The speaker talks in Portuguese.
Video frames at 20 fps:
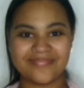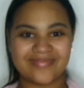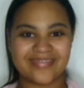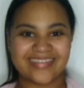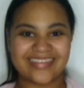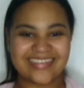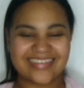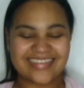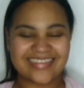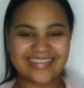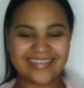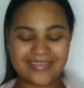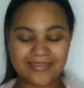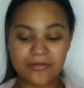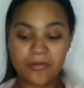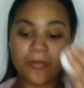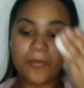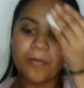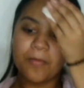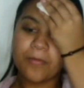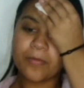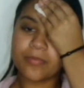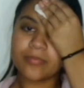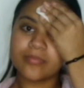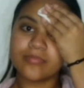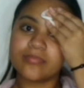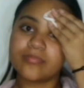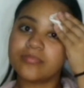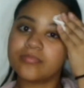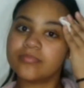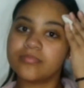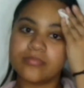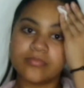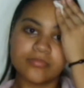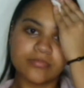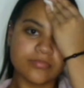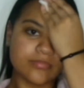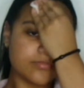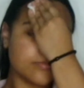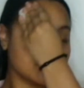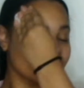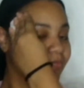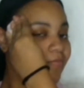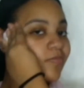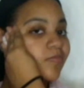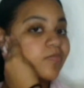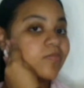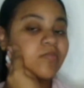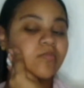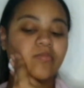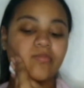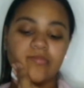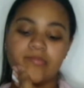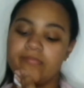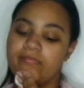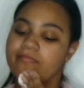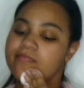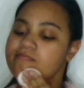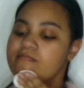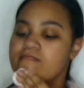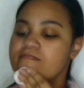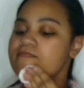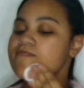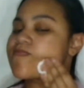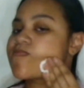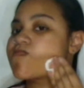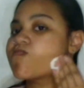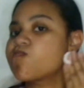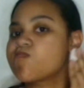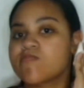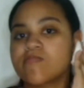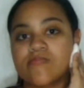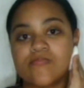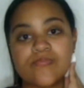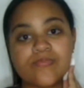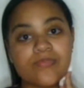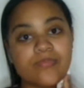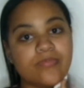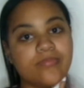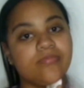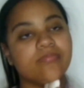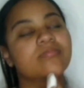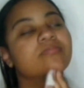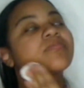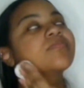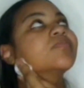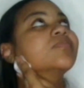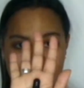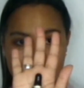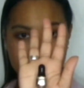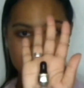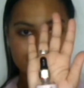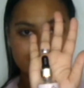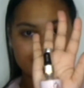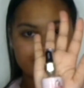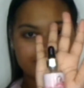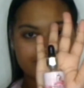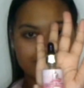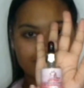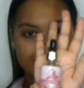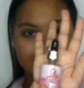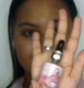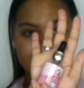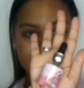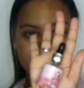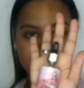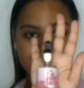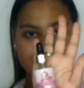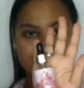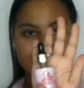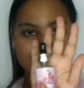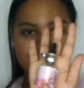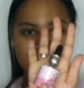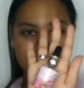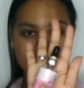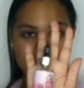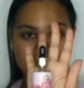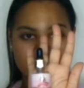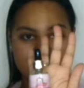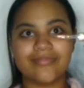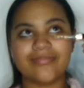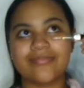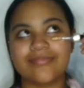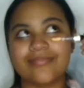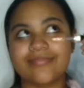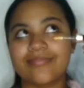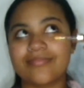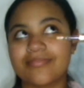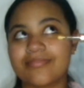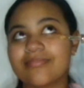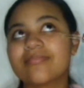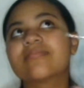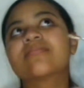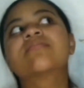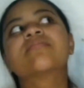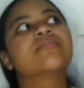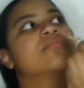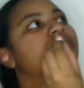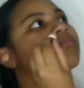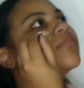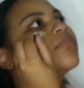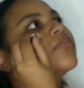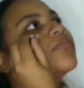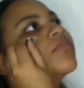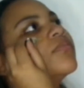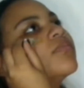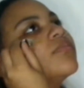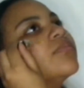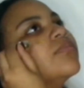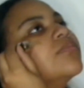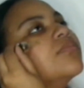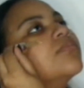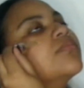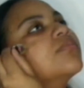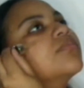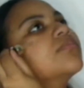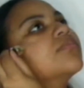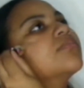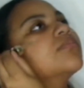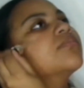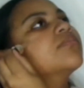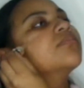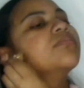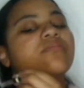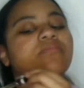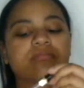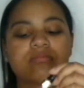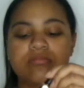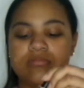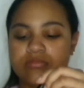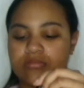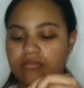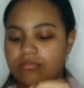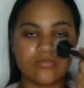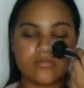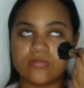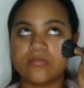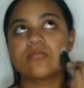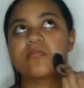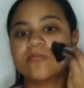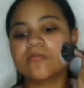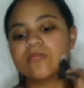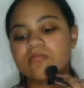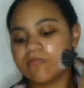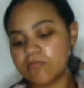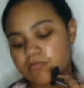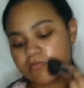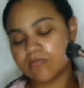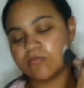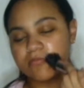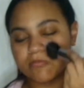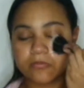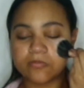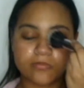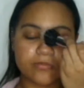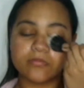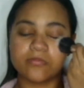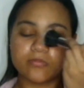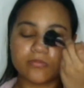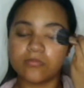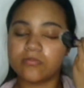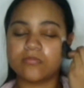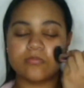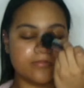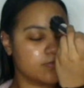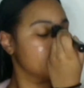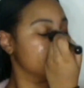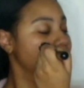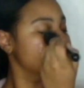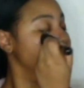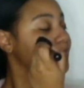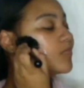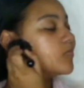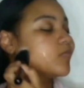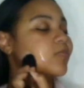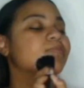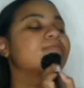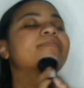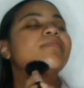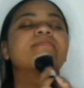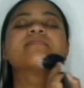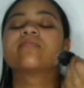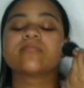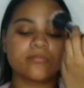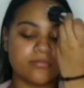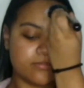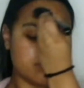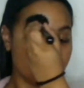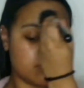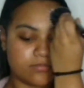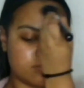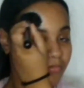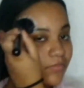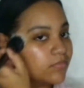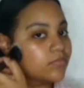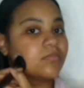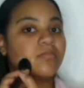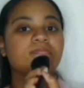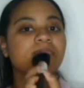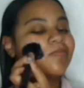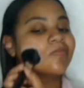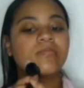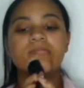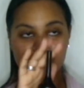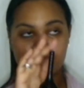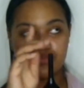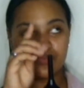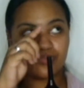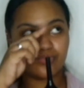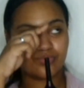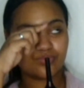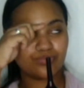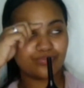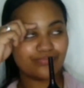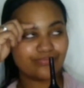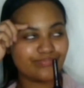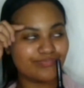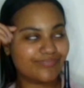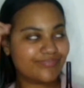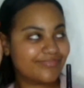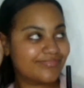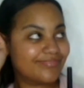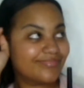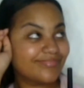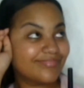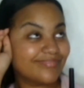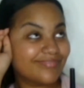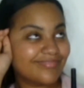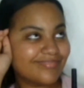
a gente vai começar essa maquiagem, claro, né? Limpando a pele pra deixar bem bonitinha pra maquiagem. Eu usei a água micelar da Ruby Rose e depois já vim com essa lágrima de unicórnios da Cat Make, que eu tô amando, já uso como primer e hidratante.